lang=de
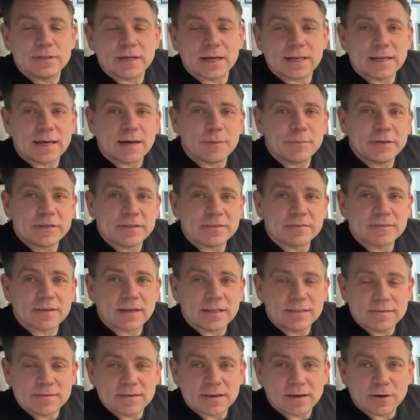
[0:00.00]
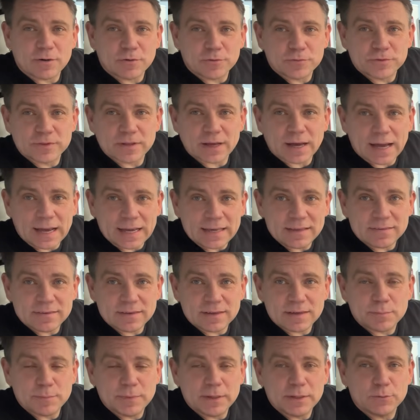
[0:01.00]
dann habe ich das Ganze auf
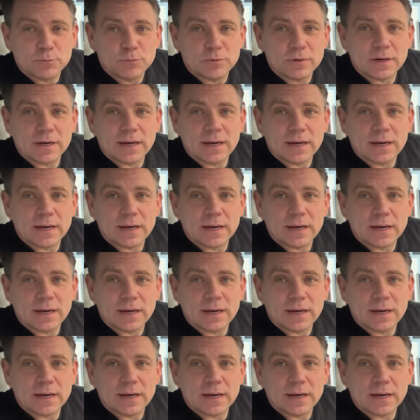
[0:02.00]
30 Minuten